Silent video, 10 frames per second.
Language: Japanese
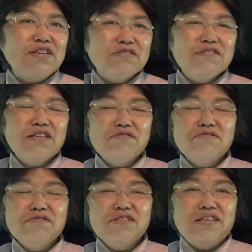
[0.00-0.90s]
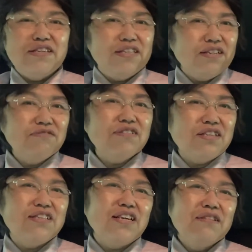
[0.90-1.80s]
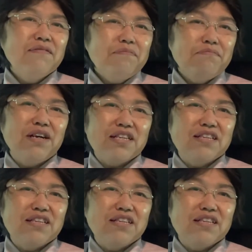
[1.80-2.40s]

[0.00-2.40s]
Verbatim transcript: かそういったところに行った時にね、ま